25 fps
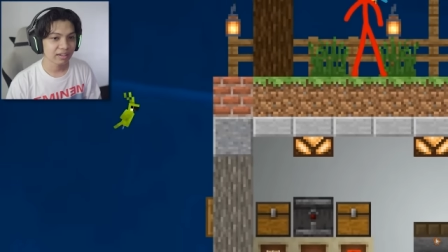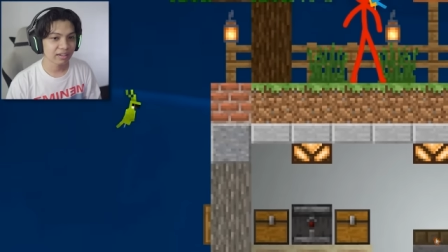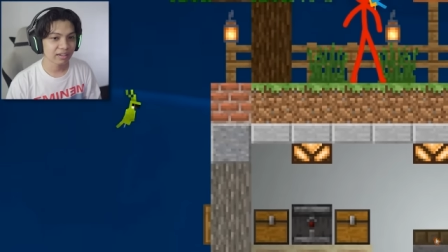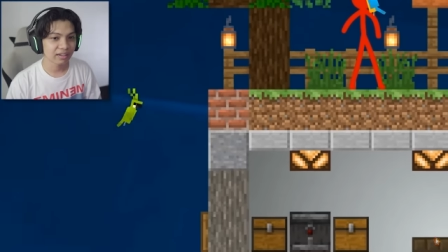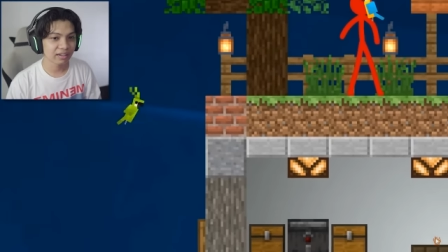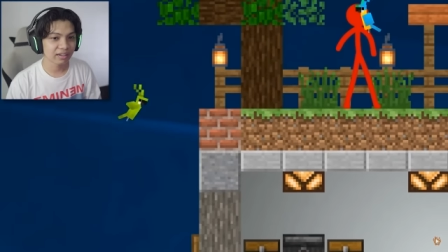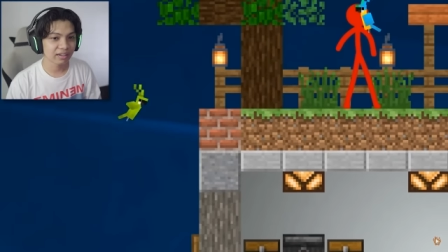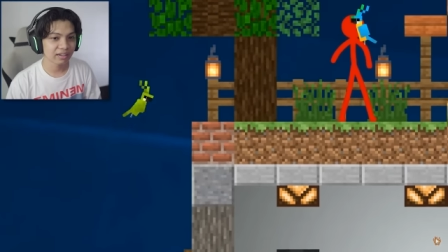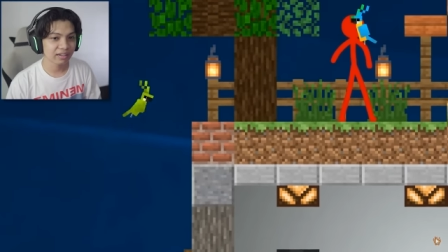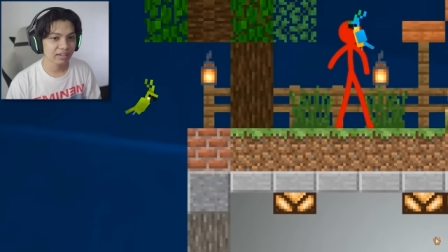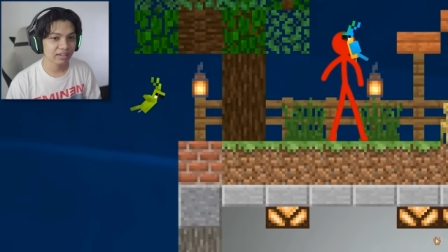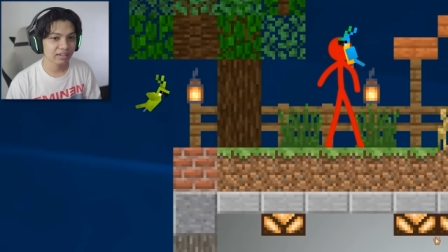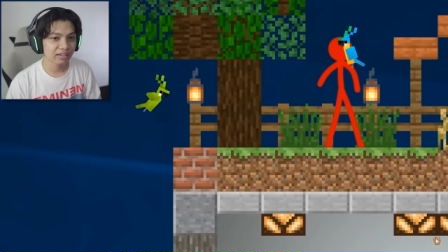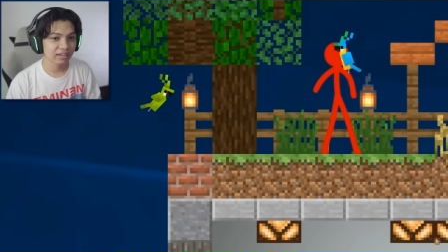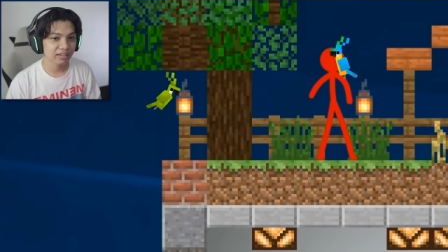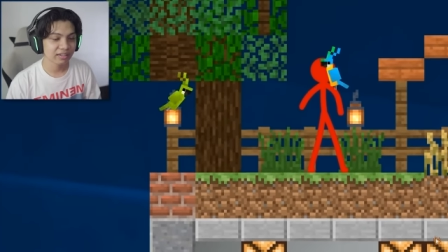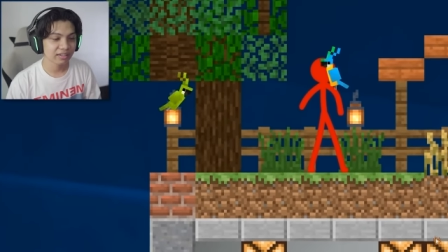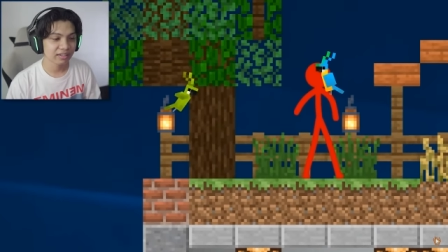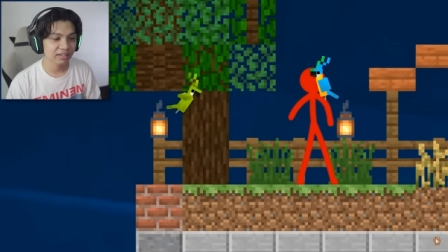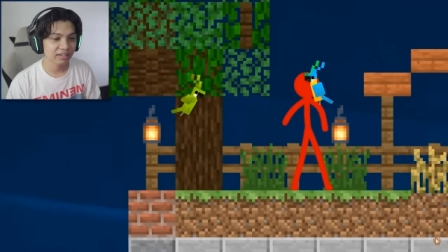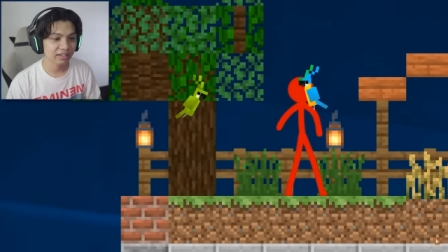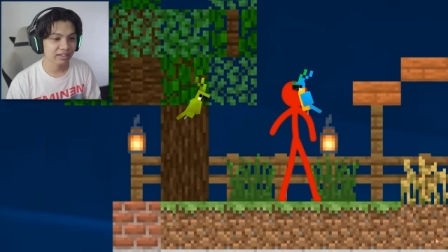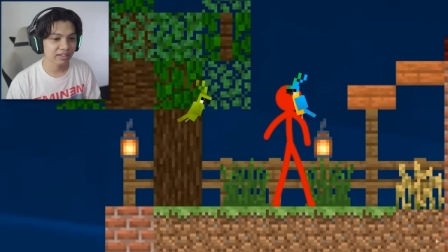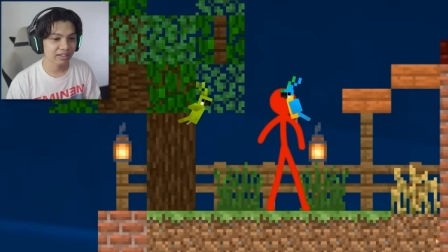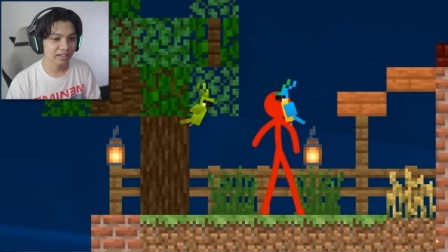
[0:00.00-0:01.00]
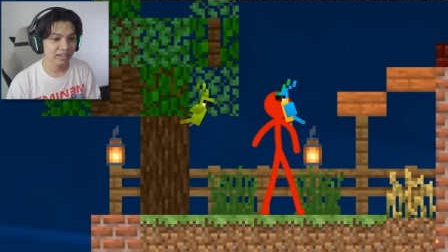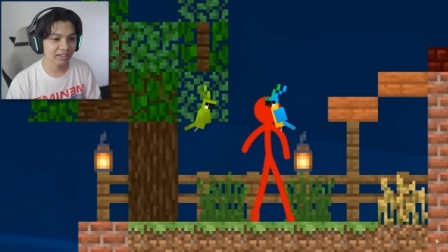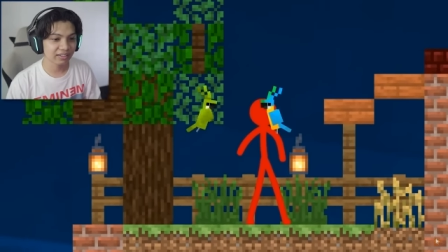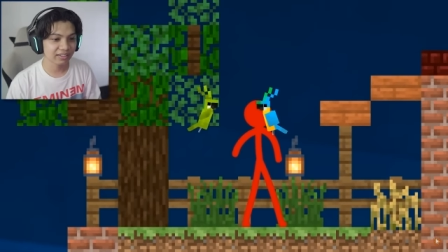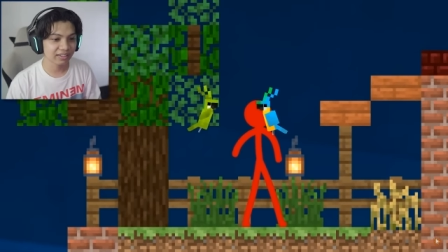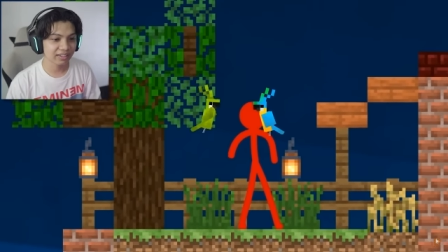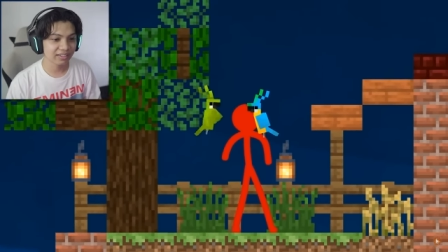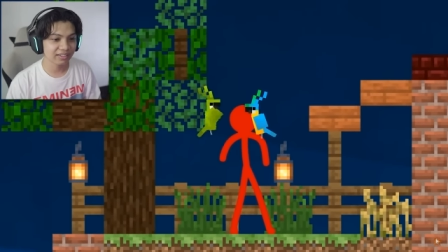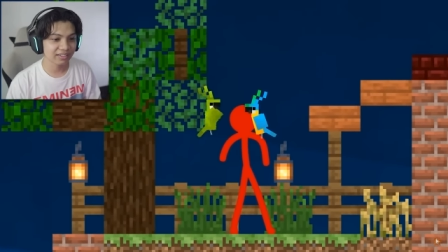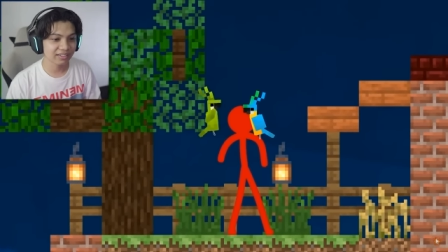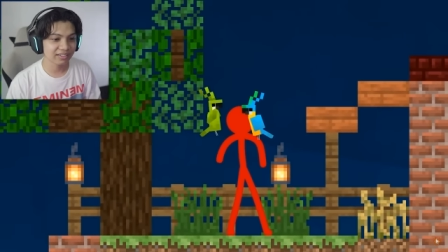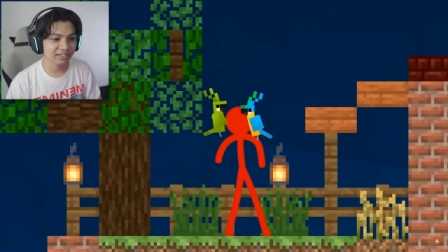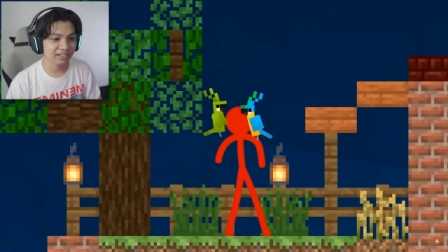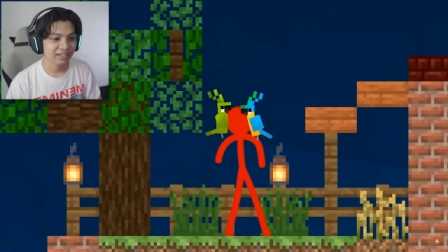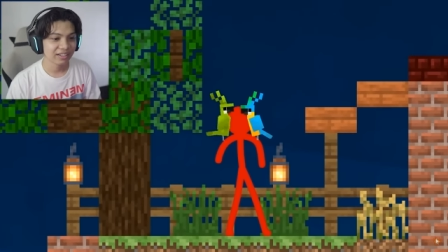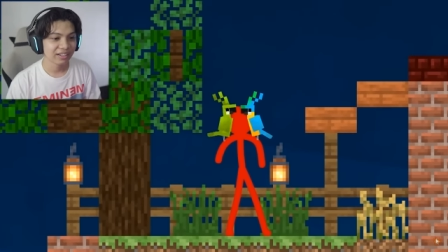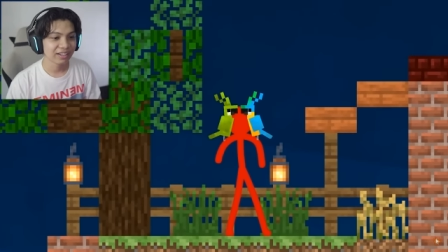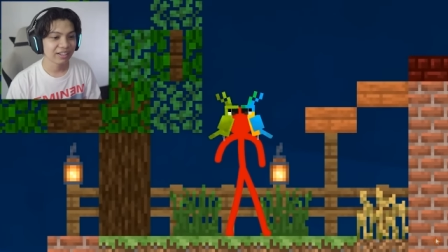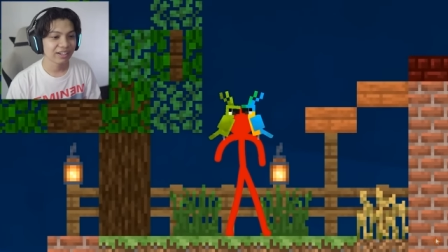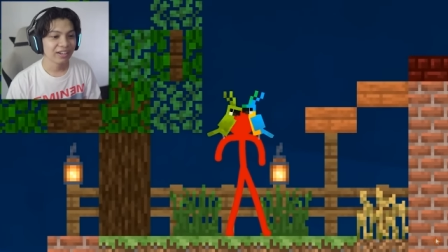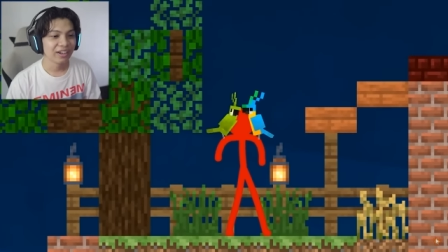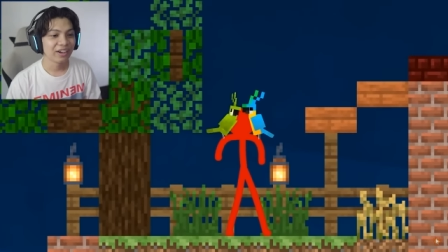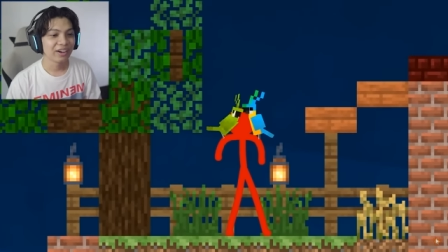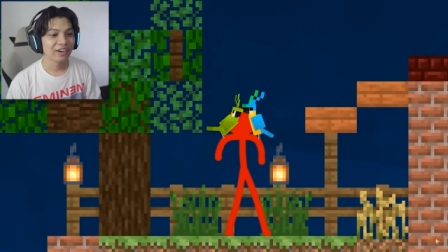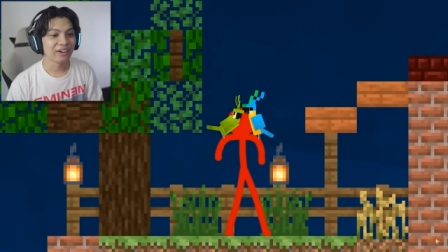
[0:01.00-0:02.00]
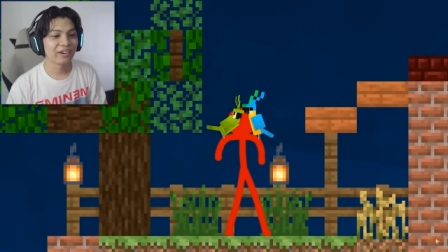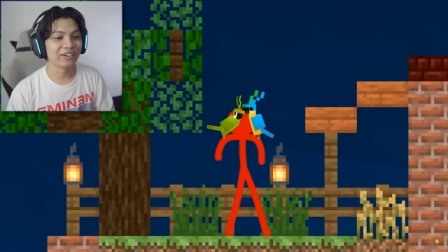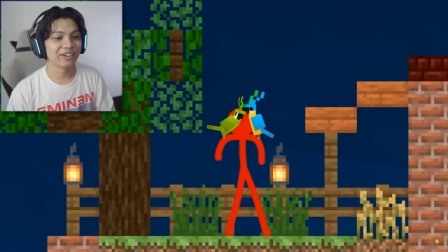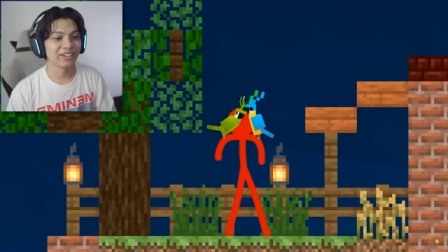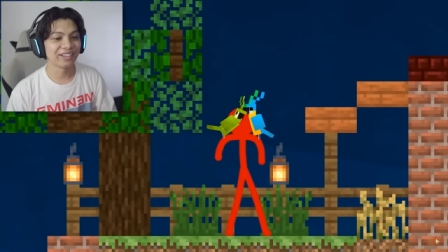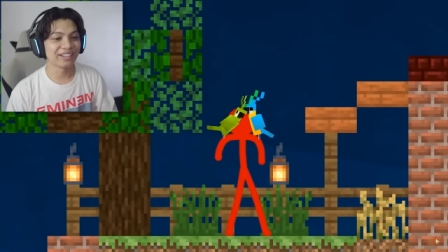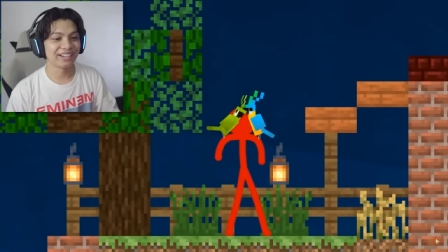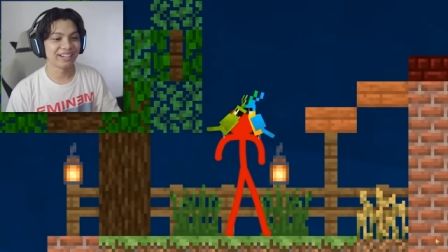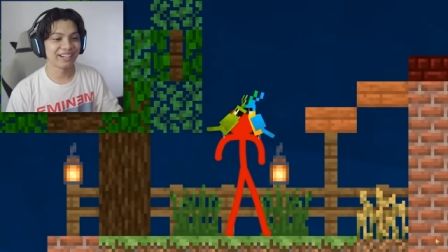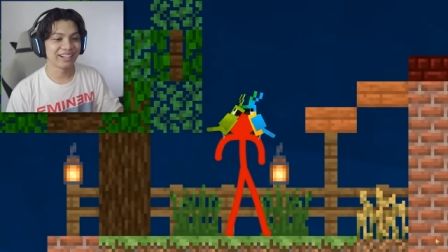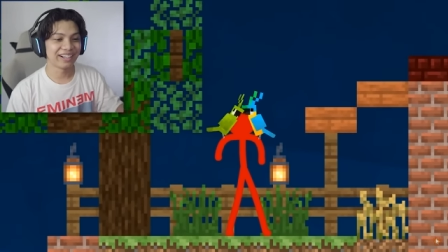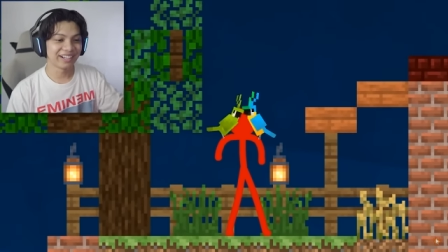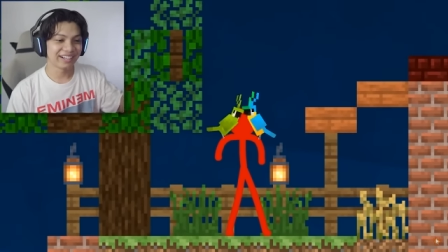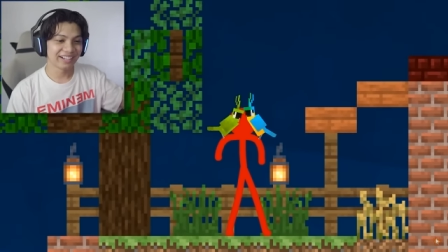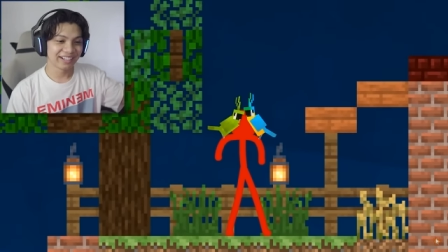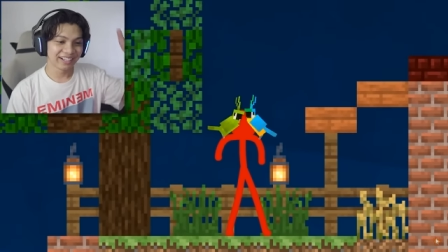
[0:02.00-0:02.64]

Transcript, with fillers: Aha. Ke atas. Oh iya.